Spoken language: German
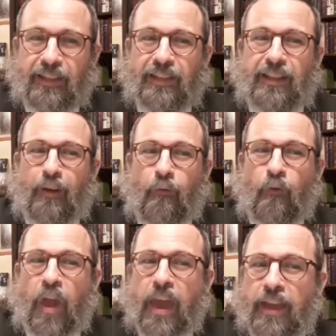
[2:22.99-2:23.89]
der
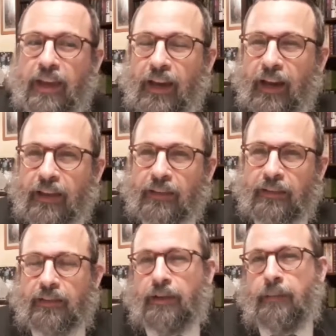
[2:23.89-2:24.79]

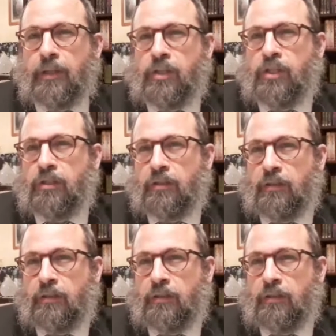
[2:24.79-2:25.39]
Fähigkeiten der Menschen.